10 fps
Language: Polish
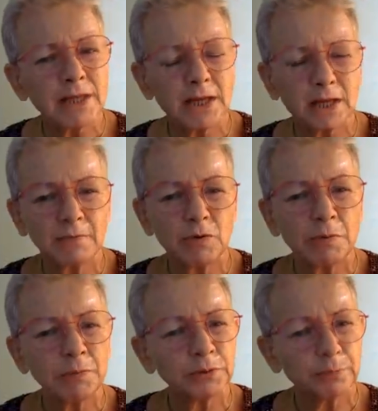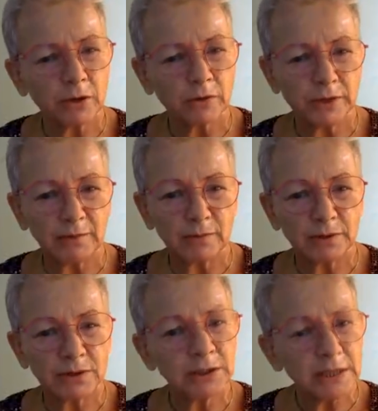I tamte zasieki były pod
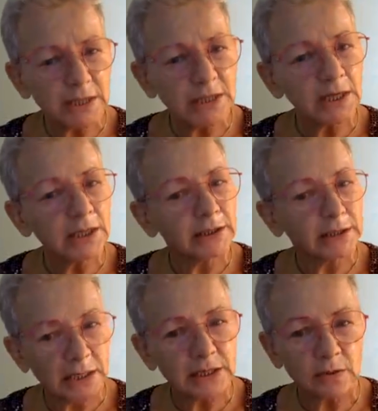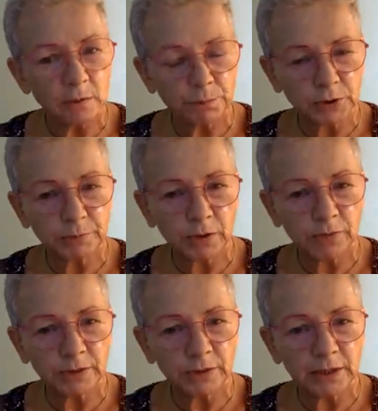prądem. Czy te zasieki też
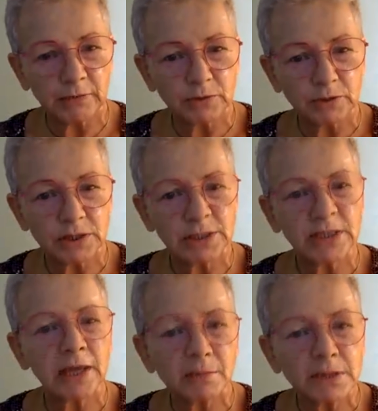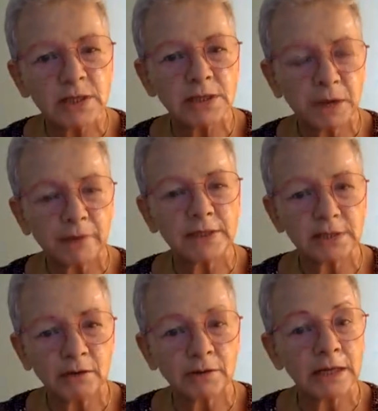są pod prądem? Czy zdajemy
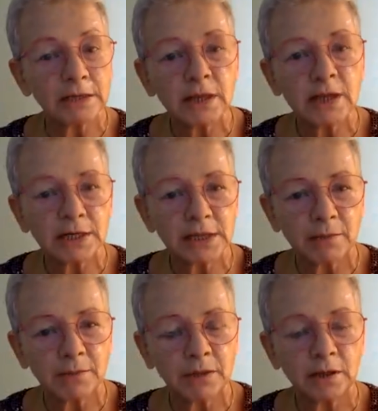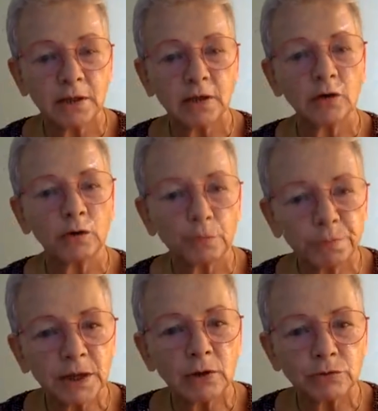sobie sprawę z tego, na co
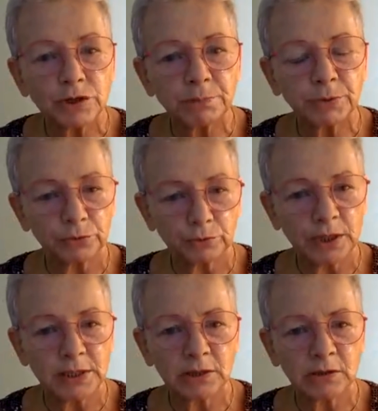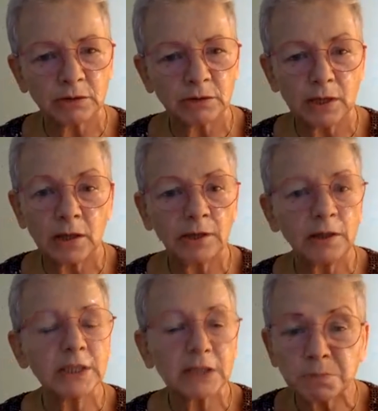narażamy grupkę ludzi po drugiej
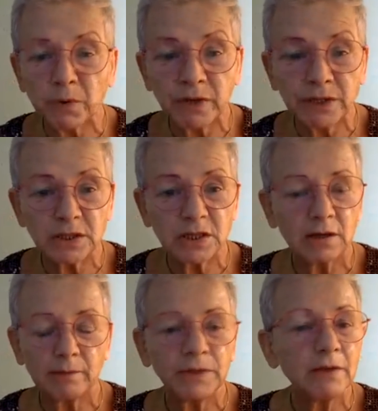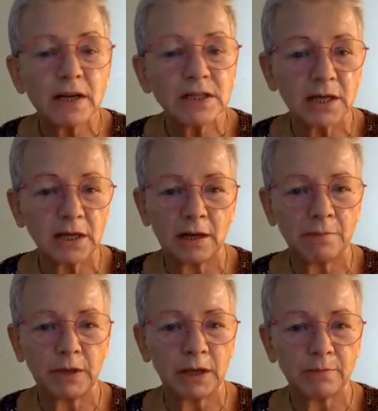stronie? I chcę też powiedzieć,
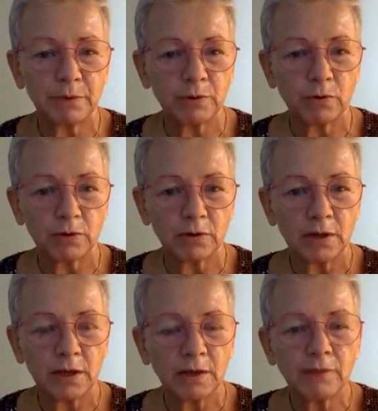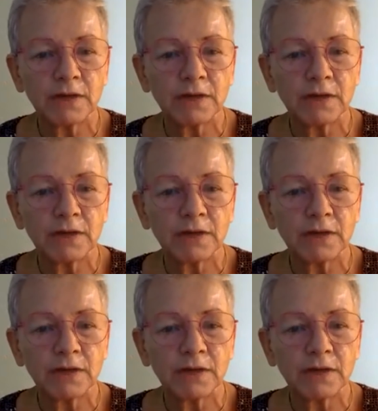nieważne ile by ich było.